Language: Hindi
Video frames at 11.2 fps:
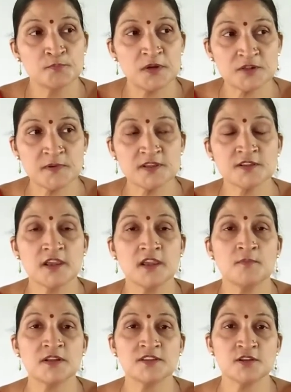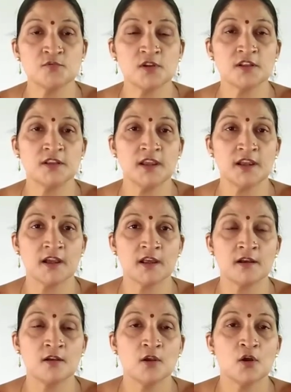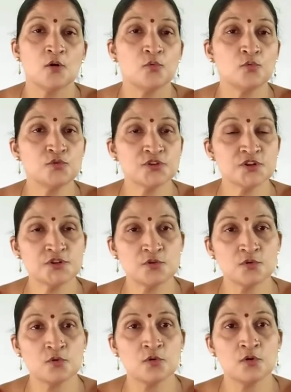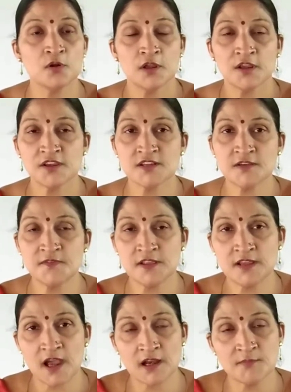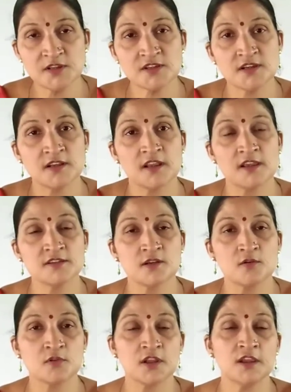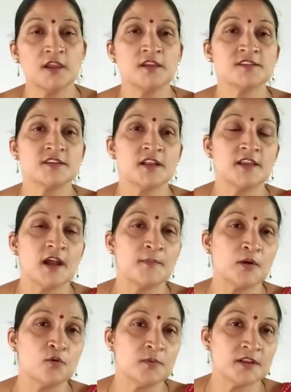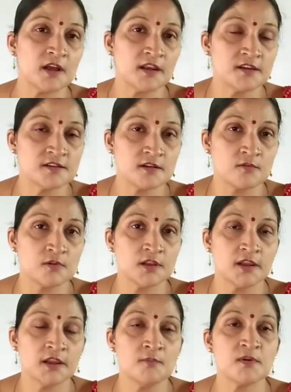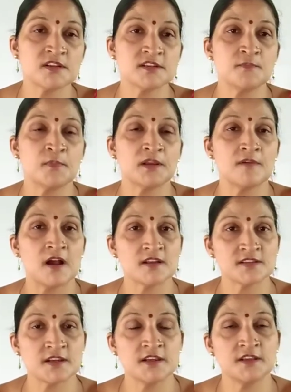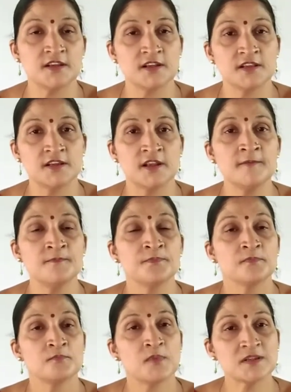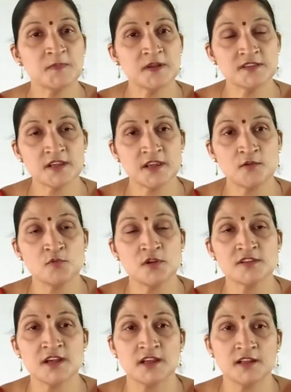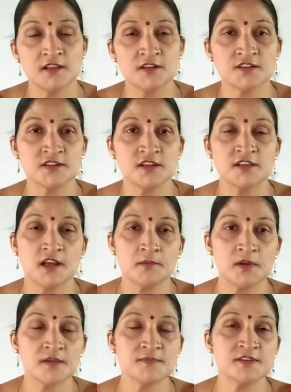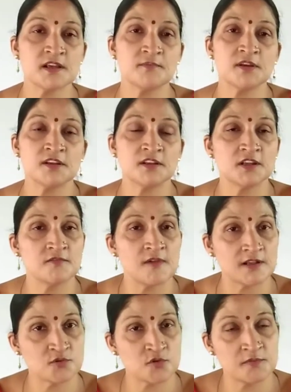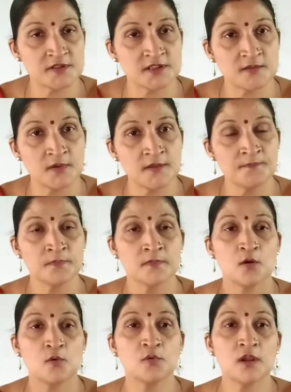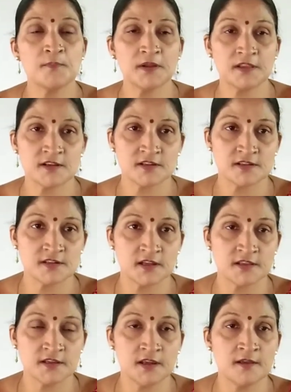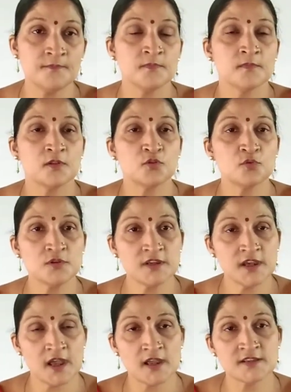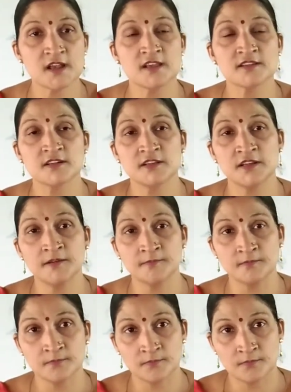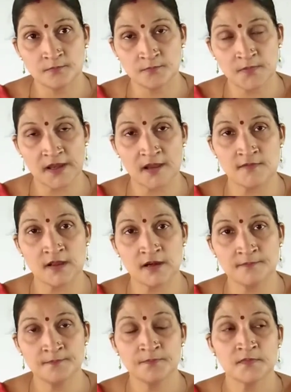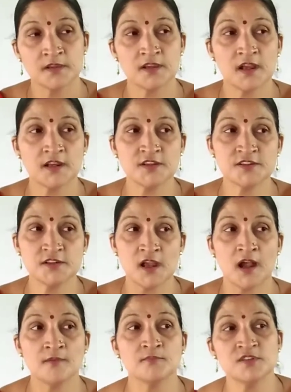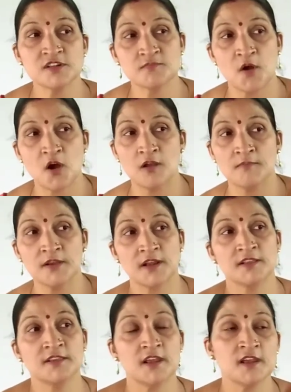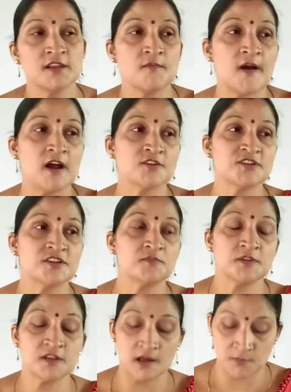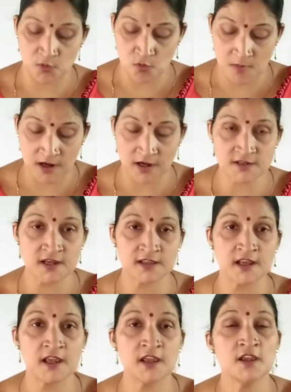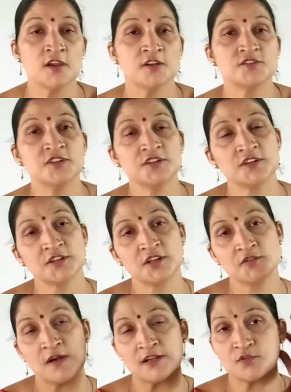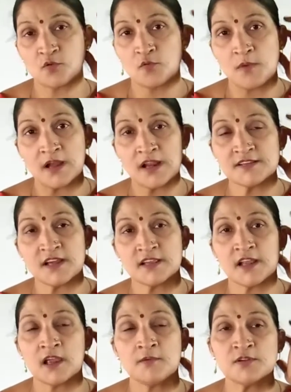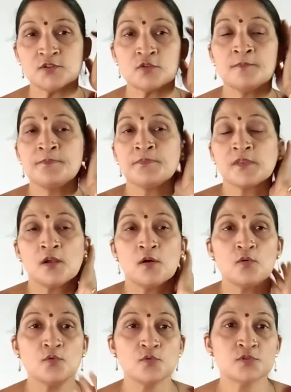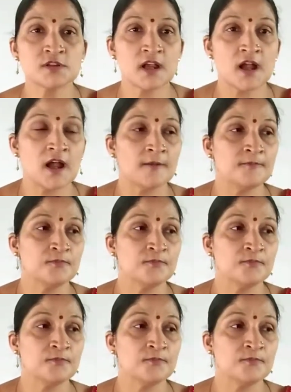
बचपन से ही बच्चे उन्हें देखकर उन चीज़ों को किसी विद्यालय में सीखने की ज़रूरत नहीं है किसी अध्यापक को बताने की ज़रूरत नहीं है बच्चे परिवार से ही धीरे धीरे बचपन से ही उन्हें ज़्यादातर चीज़ें धर्म के विषय में रीति रिवाजों के विषय में उन्हें पता चल जाती हैं तो ये है सांस्कृतिक पर्यावरण यानी जी हम जिस माहौल में रहते हैं वहाँ जिस भी धर्म को माना जाता है जिन रीति रिवाजों को माना जाता है बच्चों उसका